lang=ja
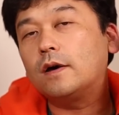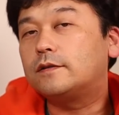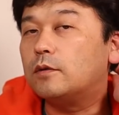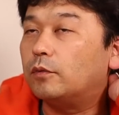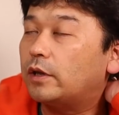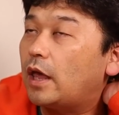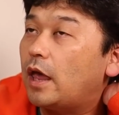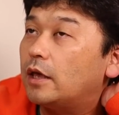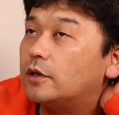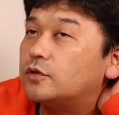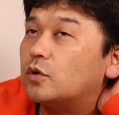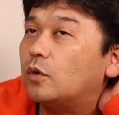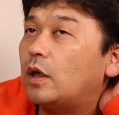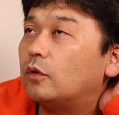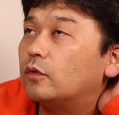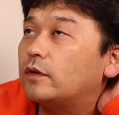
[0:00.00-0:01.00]
カスでもね
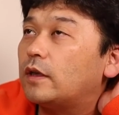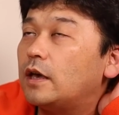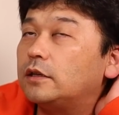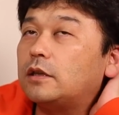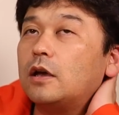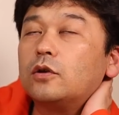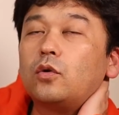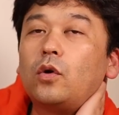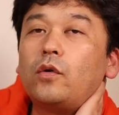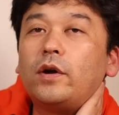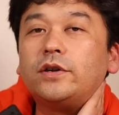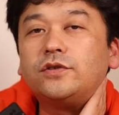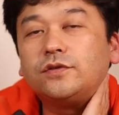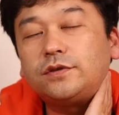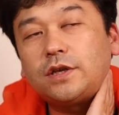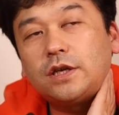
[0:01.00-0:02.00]
ちょあの最短距離は
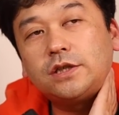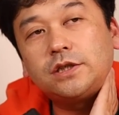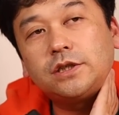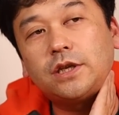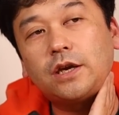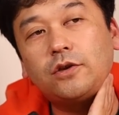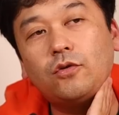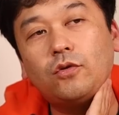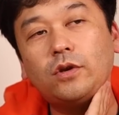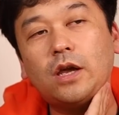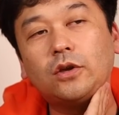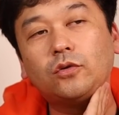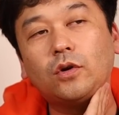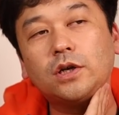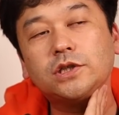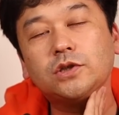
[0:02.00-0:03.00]
2 0センチにできるようにな
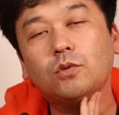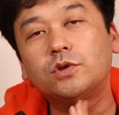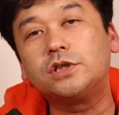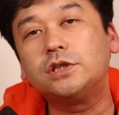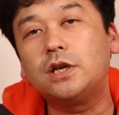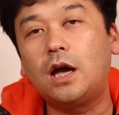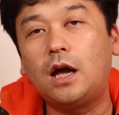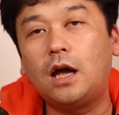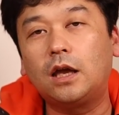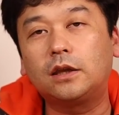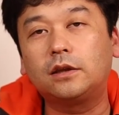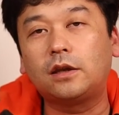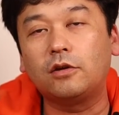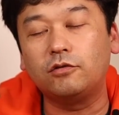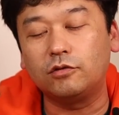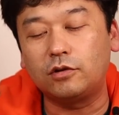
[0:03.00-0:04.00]
んとかしてほしい
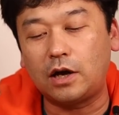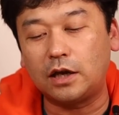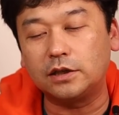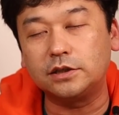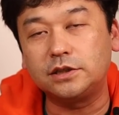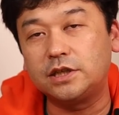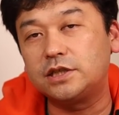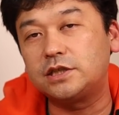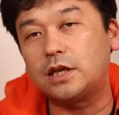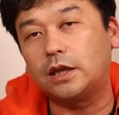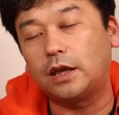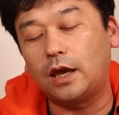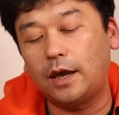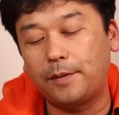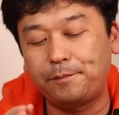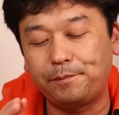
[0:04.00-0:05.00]
なっていう感じでした
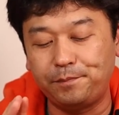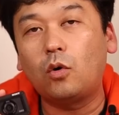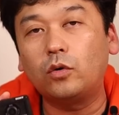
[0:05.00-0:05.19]
ね